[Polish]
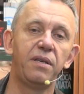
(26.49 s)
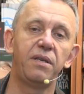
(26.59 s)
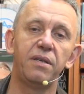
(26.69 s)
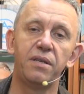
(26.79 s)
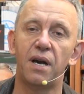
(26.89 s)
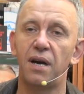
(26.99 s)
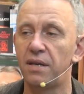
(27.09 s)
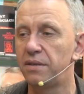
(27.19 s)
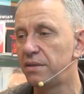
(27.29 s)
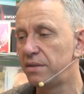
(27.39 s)
I ja,
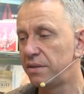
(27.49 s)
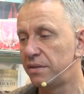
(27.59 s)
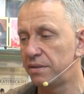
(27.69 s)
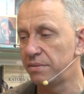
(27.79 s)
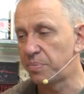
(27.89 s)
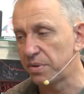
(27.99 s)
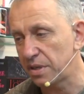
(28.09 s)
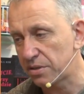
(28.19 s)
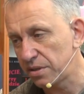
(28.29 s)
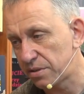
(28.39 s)

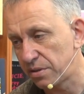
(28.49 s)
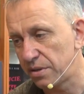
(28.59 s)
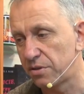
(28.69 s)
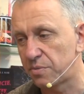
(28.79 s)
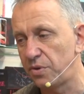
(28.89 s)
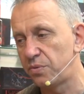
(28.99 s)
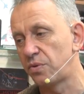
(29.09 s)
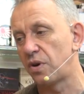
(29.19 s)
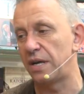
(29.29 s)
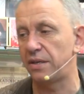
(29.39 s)
ponieważ jest to jedno z moich
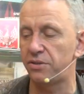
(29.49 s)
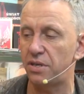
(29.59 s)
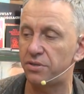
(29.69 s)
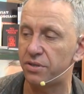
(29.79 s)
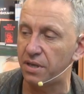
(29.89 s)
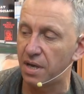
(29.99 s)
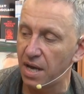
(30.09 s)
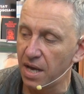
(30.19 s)
ukochanych dzieci,